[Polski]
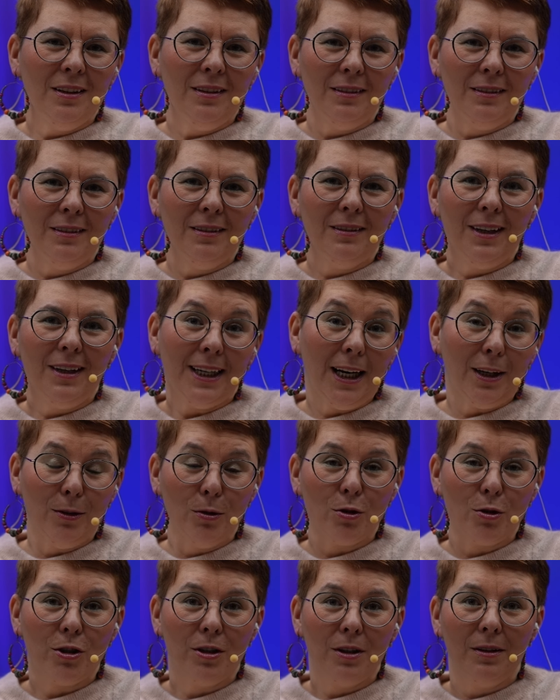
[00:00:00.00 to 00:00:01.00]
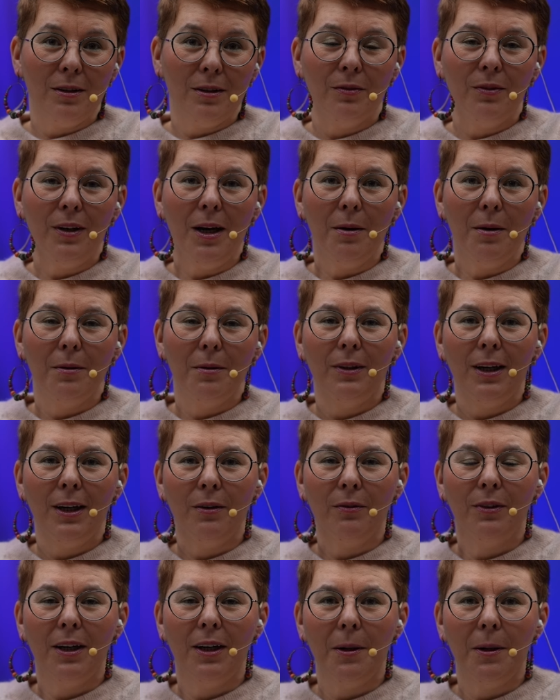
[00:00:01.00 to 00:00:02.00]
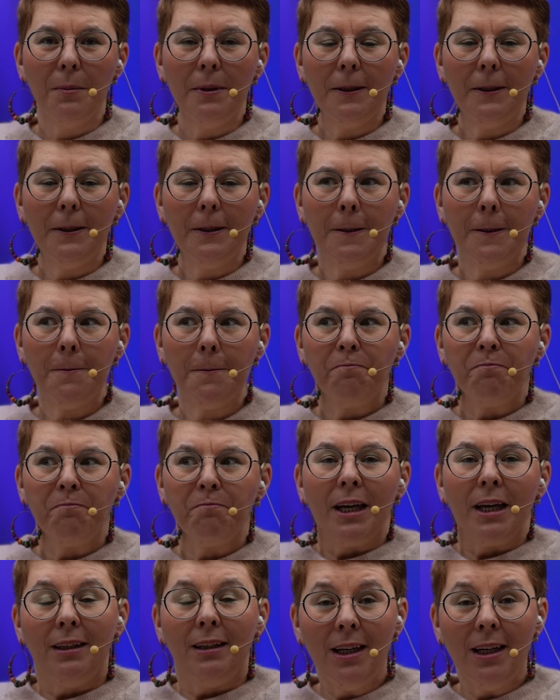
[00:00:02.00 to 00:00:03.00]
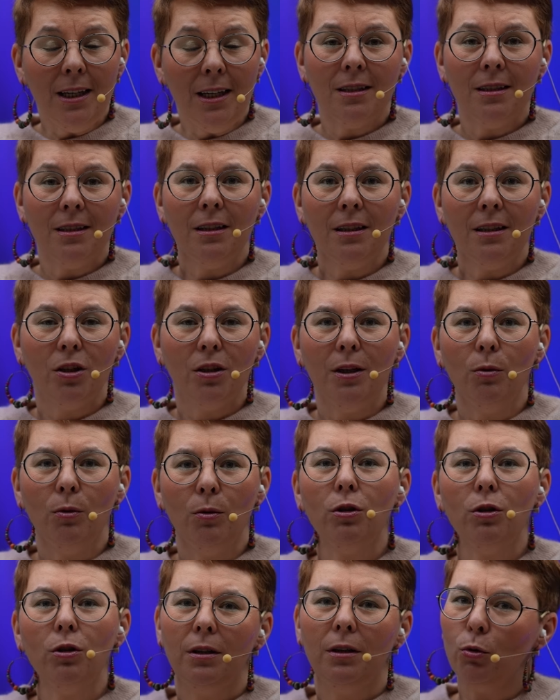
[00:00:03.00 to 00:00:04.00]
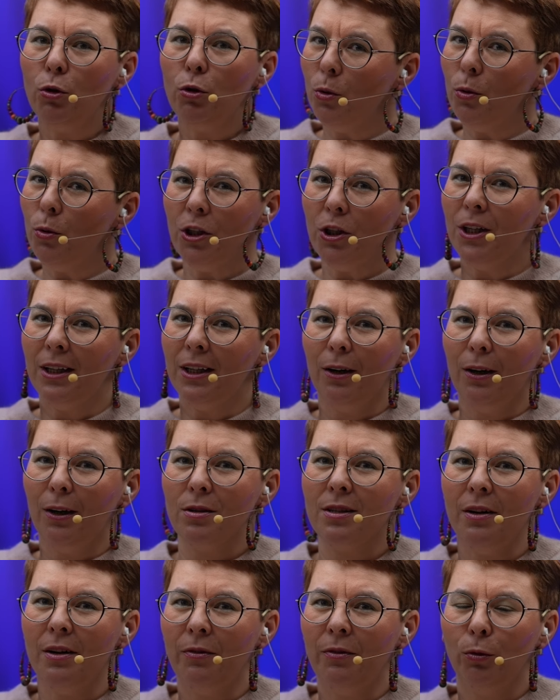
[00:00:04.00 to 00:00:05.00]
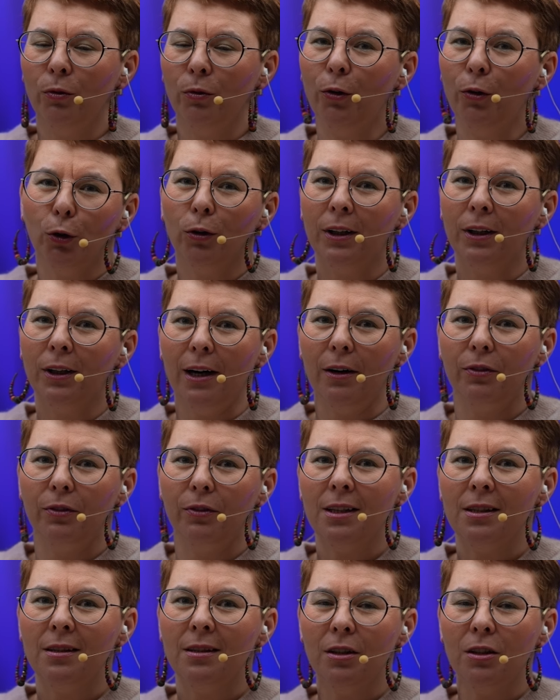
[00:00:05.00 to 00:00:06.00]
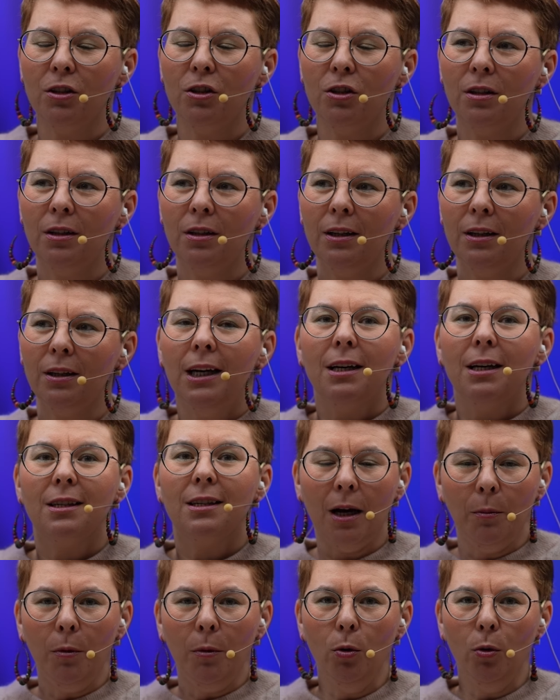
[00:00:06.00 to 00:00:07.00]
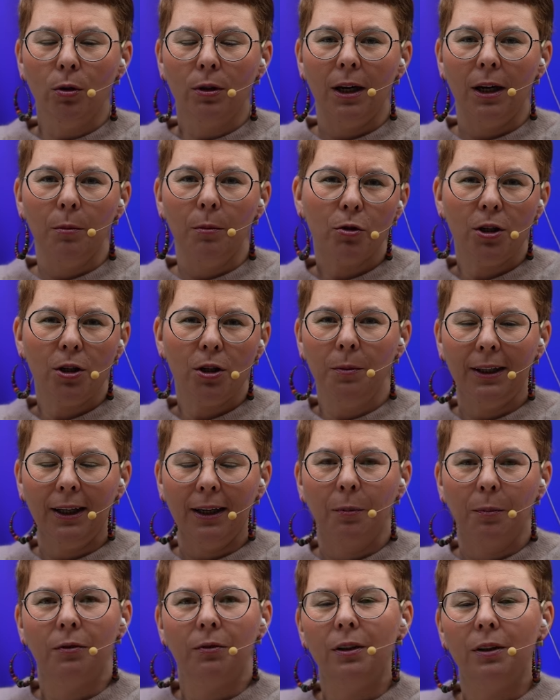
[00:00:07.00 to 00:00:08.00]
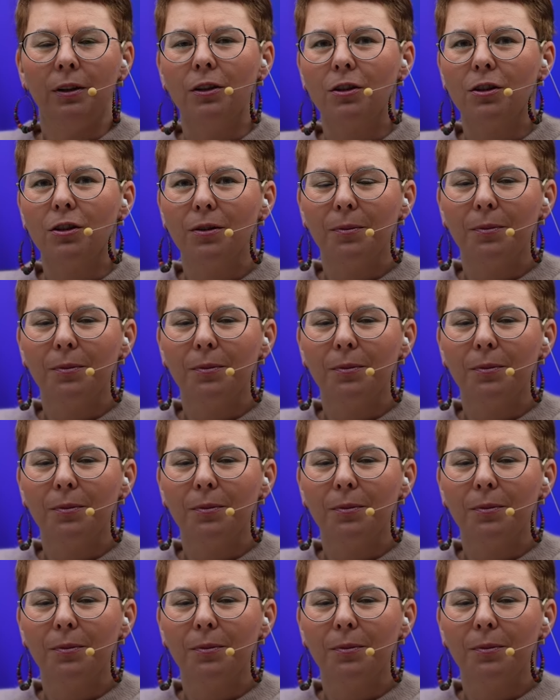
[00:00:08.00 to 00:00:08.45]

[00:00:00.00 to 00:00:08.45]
tak, tak, jak już e, tak. wie, ja wiem, nie jesteś, nie, nie uczyłeś się tego zawodu fotografii, jesteś samoukiem, możemy tak powiedzieć.